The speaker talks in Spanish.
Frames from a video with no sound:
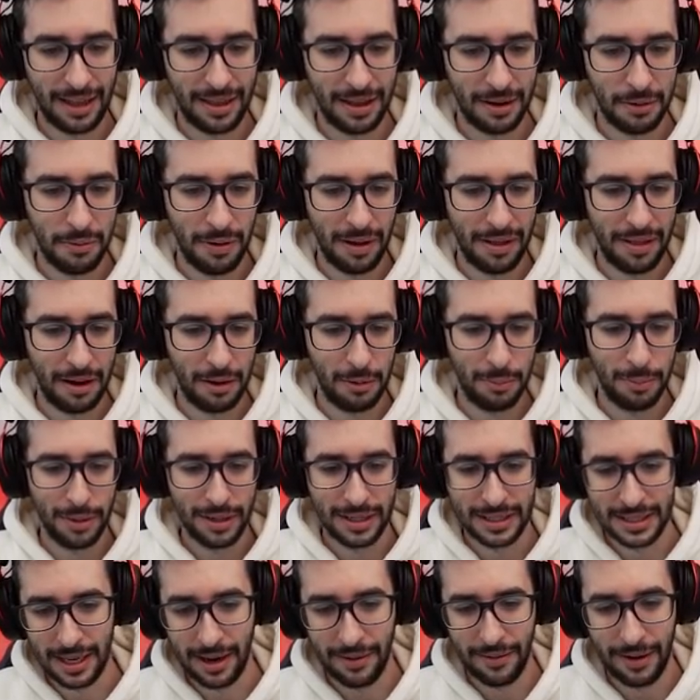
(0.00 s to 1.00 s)
adecuada lo
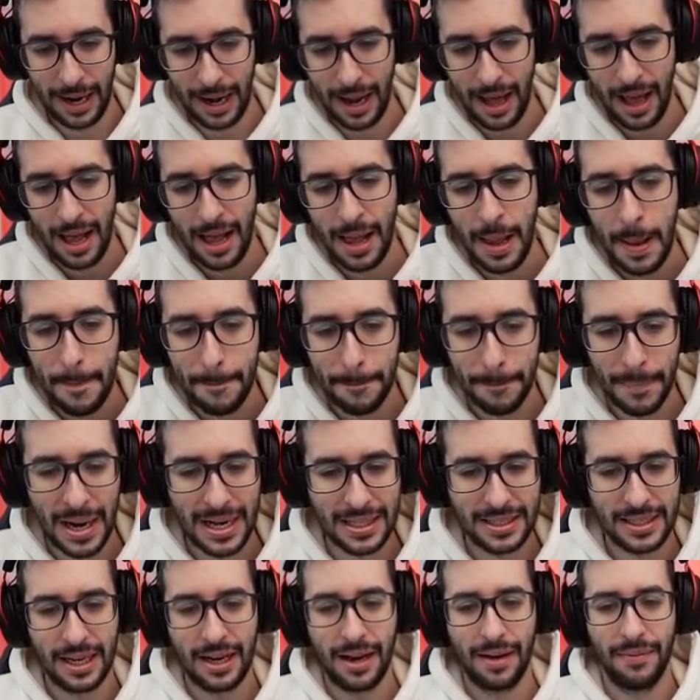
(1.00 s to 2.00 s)
puedes saber,
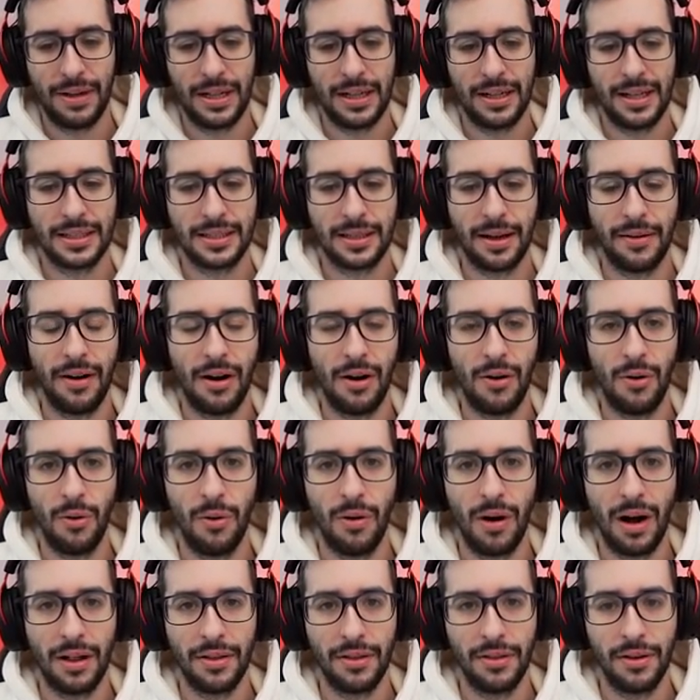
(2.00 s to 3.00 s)
básicamente estaba
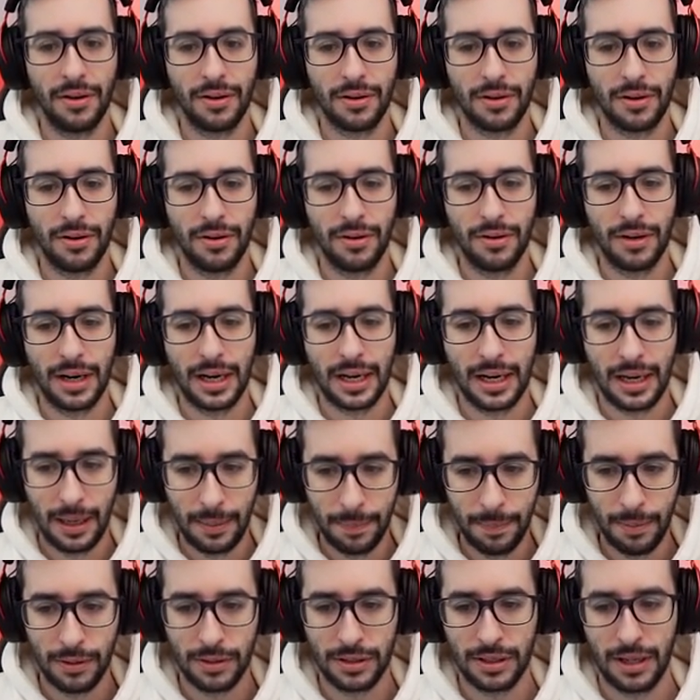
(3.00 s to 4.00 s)
jugando con
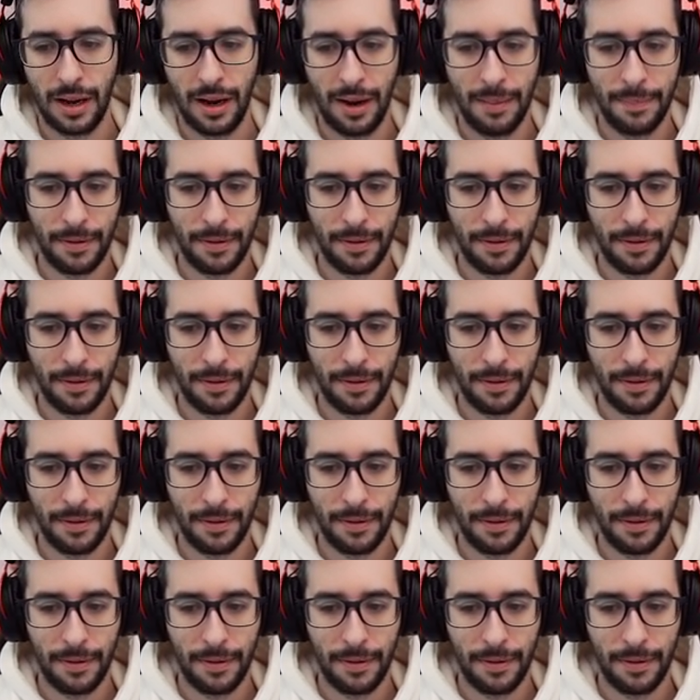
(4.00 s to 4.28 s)
equipos eh,